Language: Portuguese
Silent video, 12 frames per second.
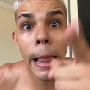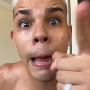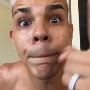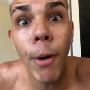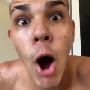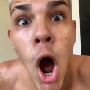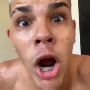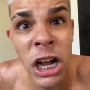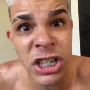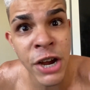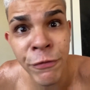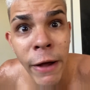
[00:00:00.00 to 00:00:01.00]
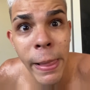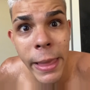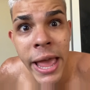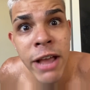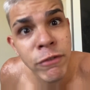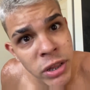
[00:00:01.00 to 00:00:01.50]
a boca, já
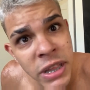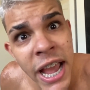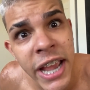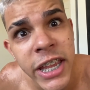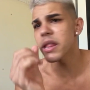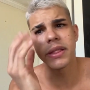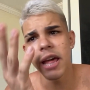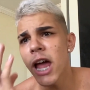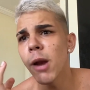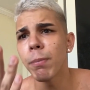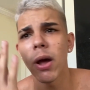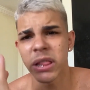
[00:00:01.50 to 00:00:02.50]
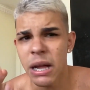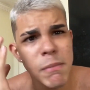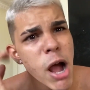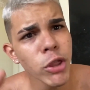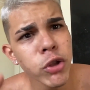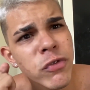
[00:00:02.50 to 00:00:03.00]
falei, você é rico. Sério, pô, essa é a
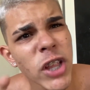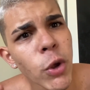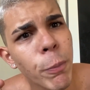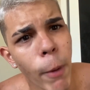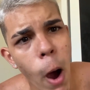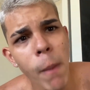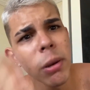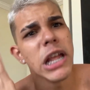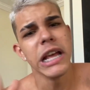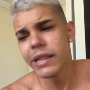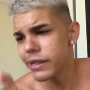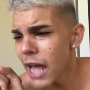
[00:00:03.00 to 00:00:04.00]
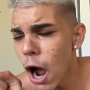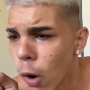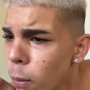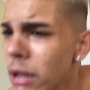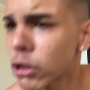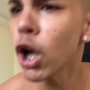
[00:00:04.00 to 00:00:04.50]
maior dúvida do pobre. Se
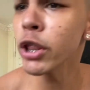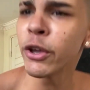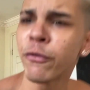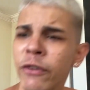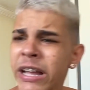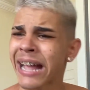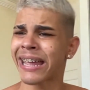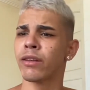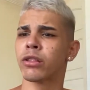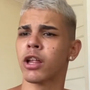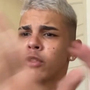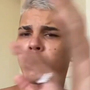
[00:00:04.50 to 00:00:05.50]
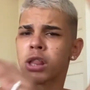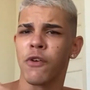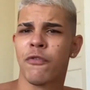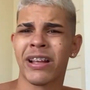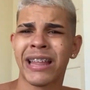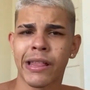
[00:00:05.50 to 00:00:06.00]
arruma todinho, fica aqui no, so no
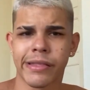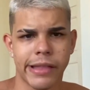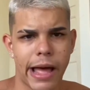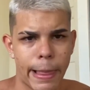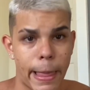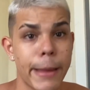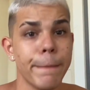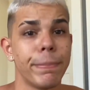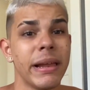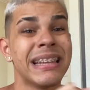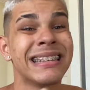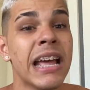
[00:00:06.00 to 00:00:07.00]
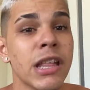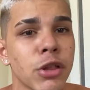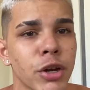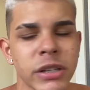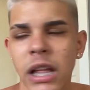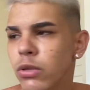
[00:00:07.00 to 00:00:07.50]
sofá da sala, em plena 10
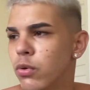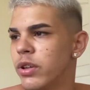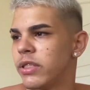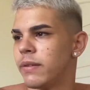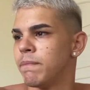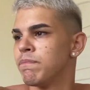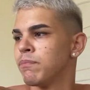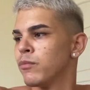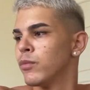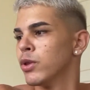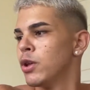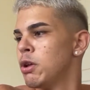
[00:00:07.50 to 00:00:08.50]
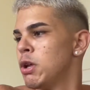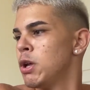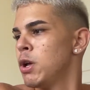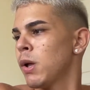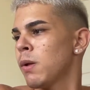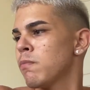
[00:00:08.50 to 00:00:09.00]
horas da noite.
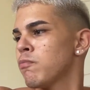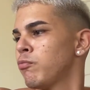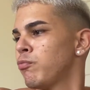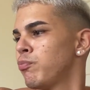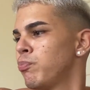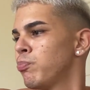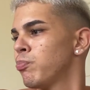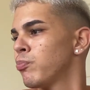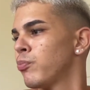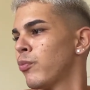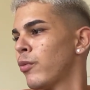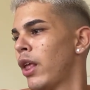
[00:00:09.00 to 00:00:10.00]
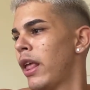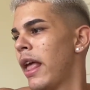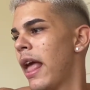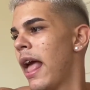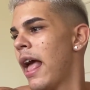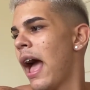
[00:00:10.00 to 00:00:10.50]
Hum.
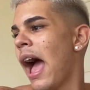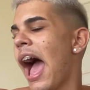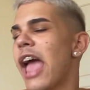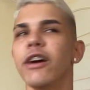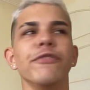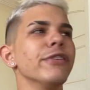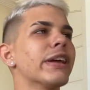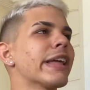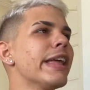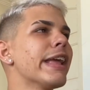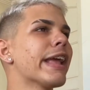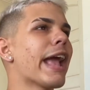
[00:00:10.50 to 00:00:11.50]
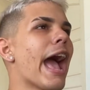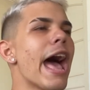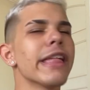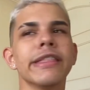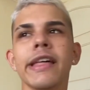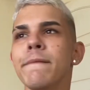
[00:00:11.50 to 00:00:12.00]
Aí eu fico aqui em
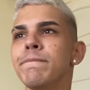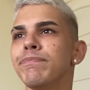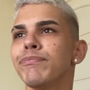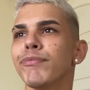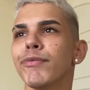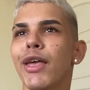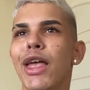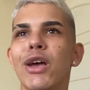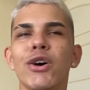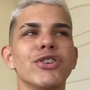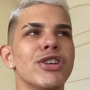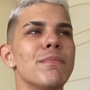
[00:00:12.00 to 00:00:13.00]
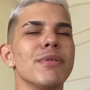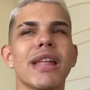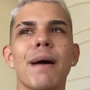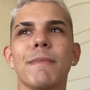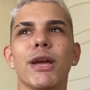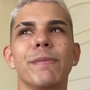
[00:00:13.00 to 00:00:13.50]
casa eu chamo os
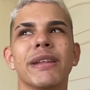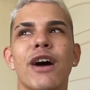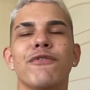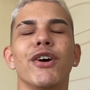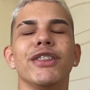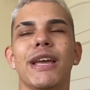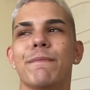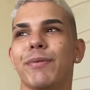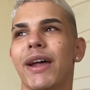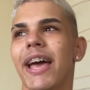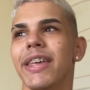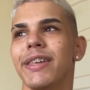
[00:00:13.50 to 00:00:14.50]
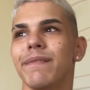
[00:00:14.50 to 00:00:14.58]
amigos pra dar uma voltinha por aí.